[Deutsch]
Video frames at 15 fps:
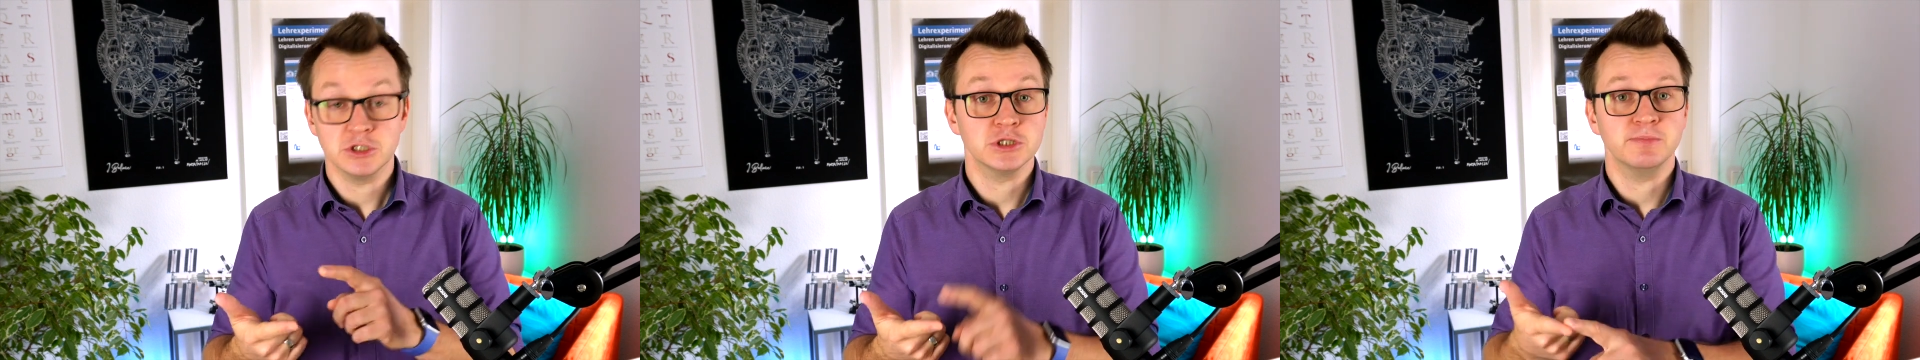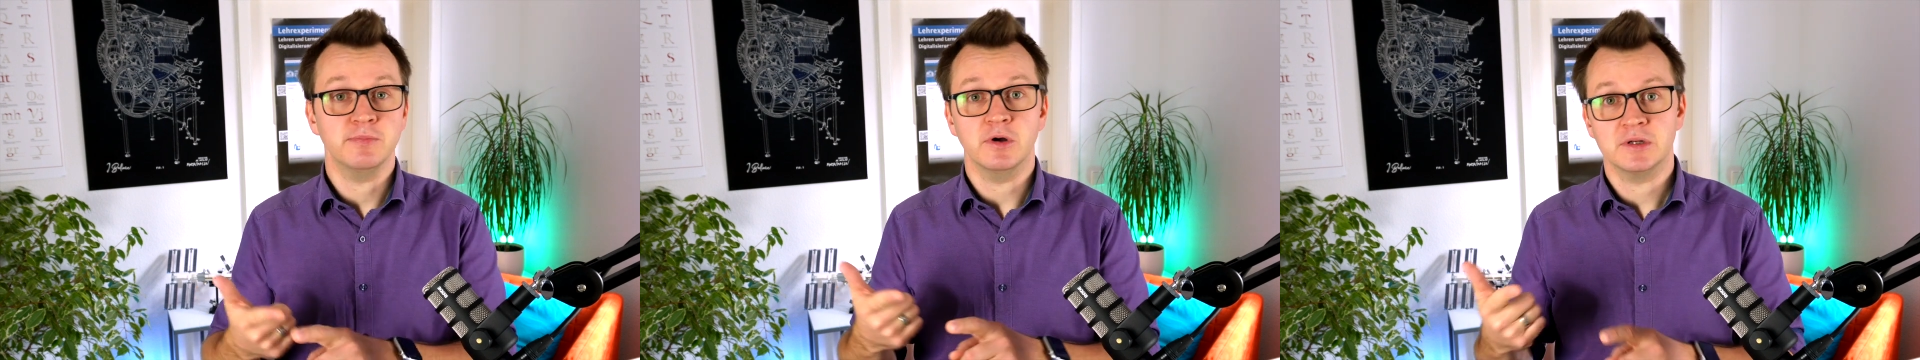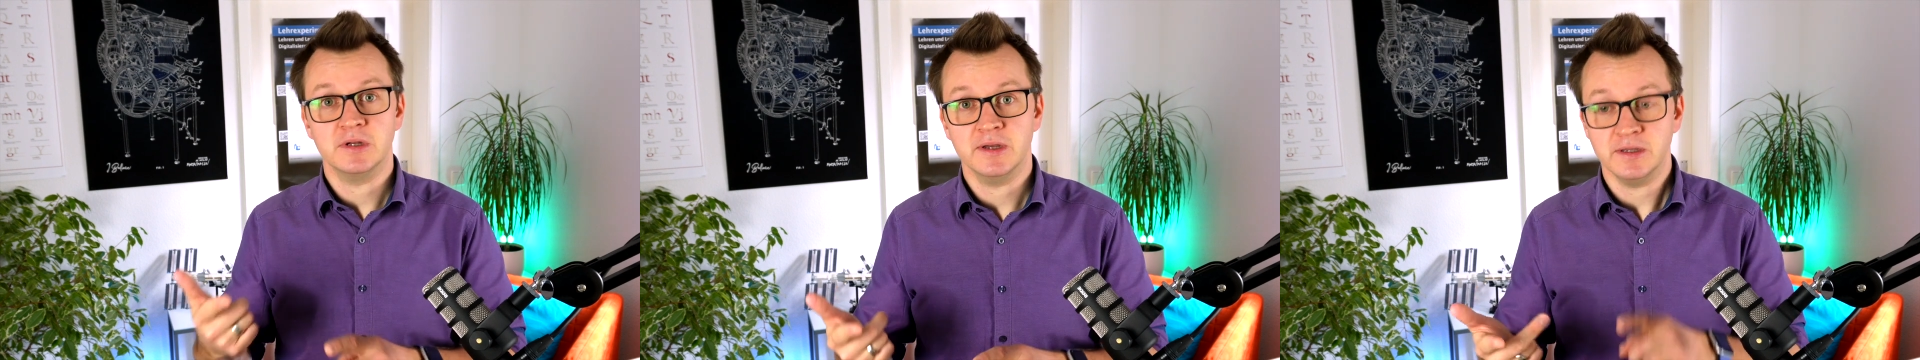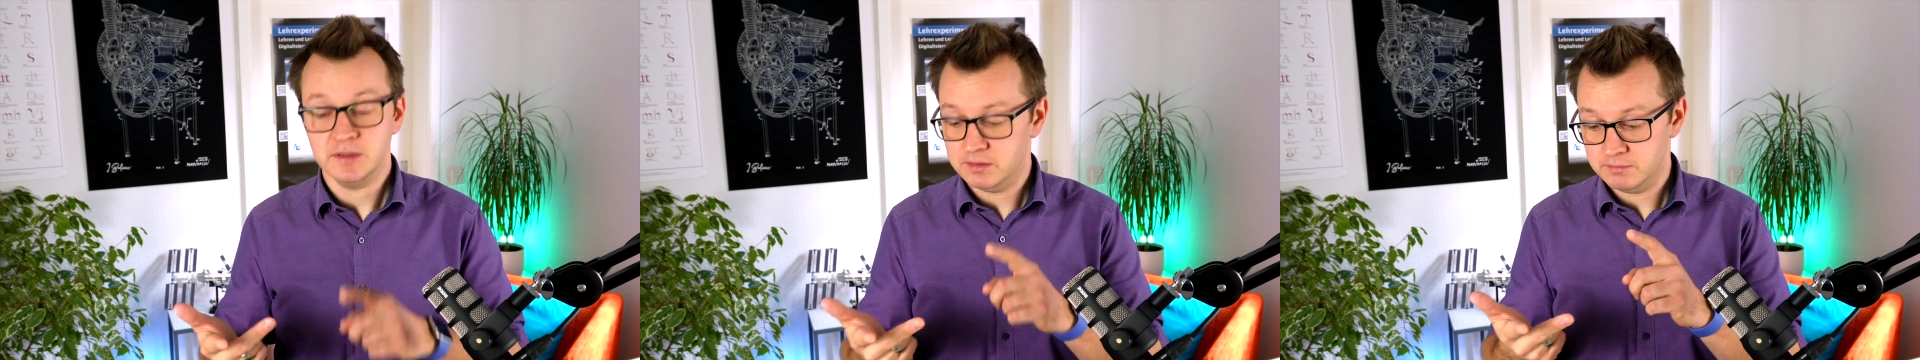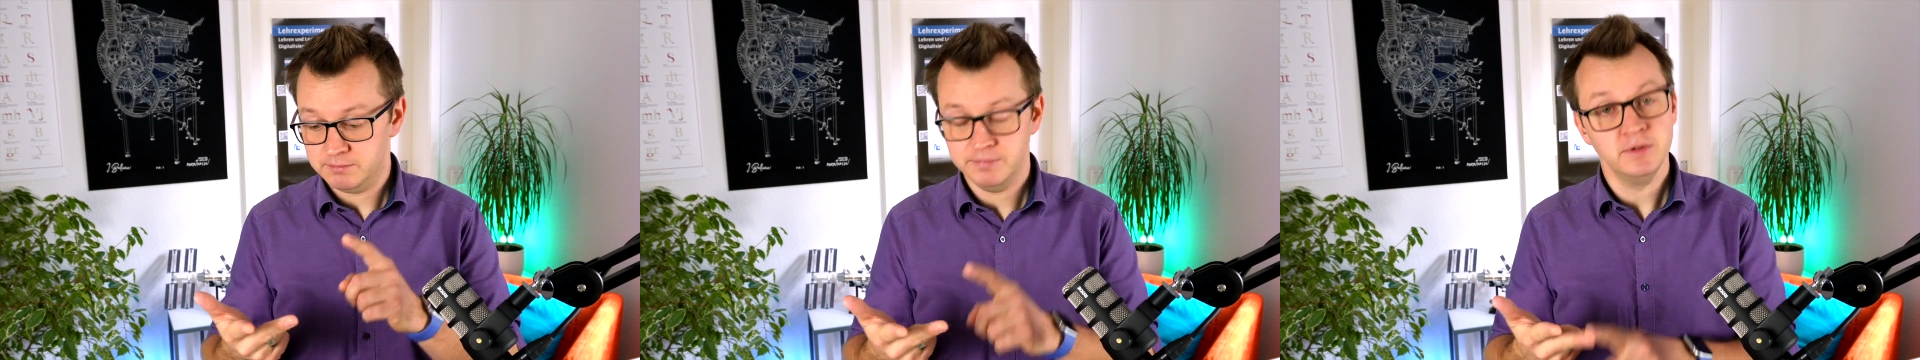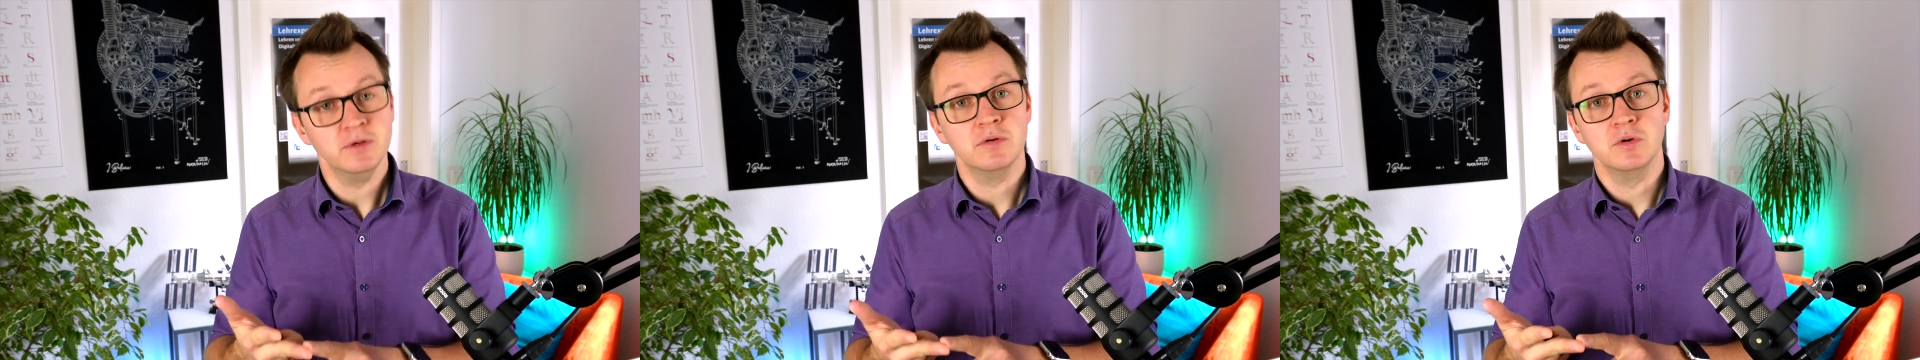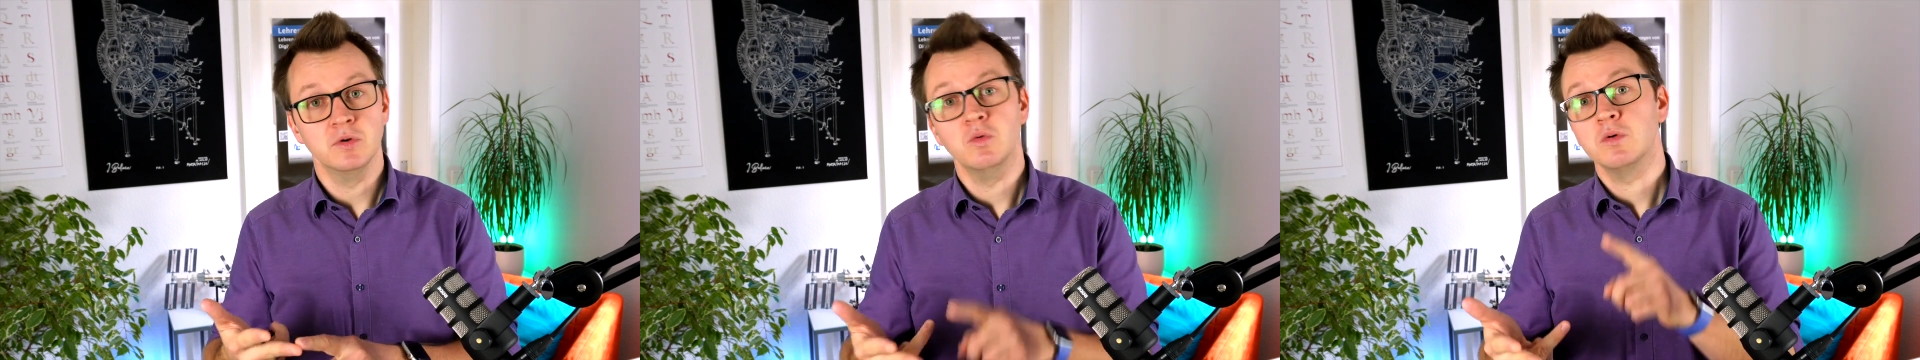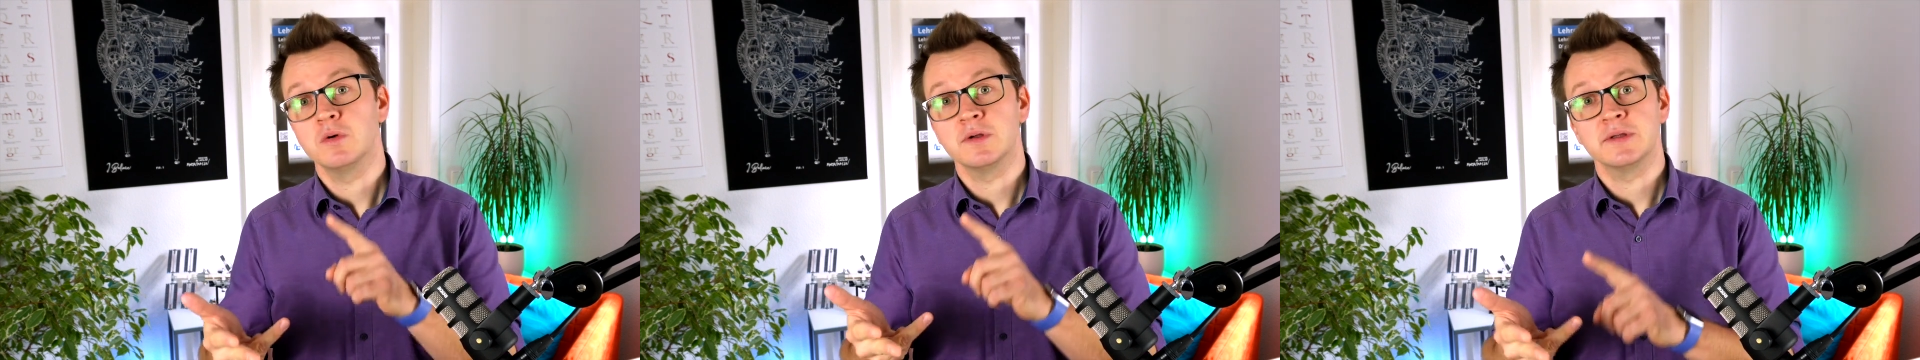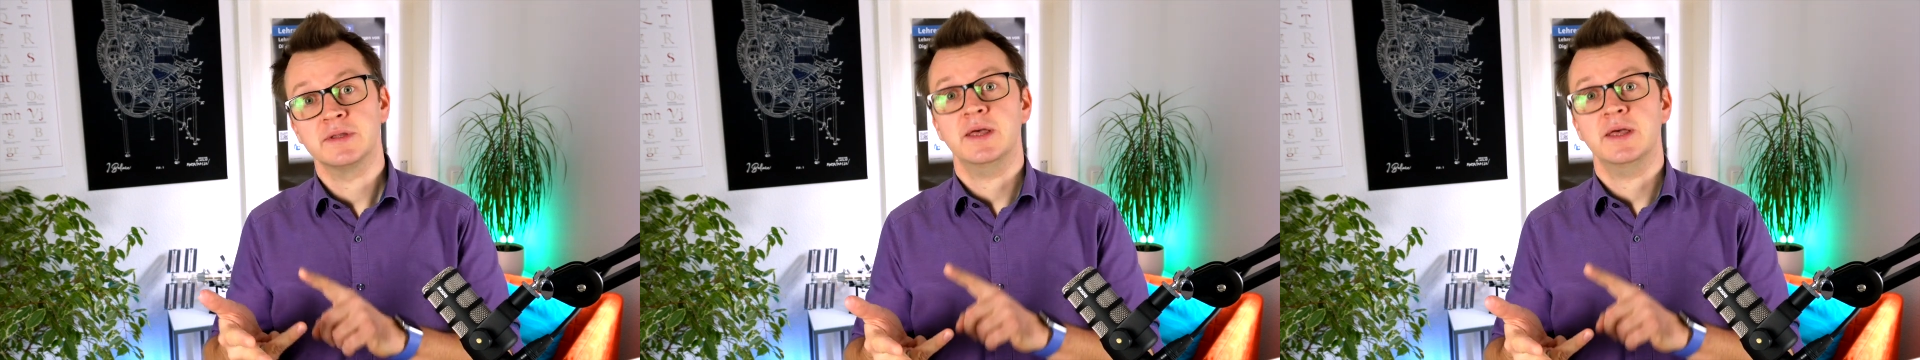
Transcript: Sportlerinnen, Biologen,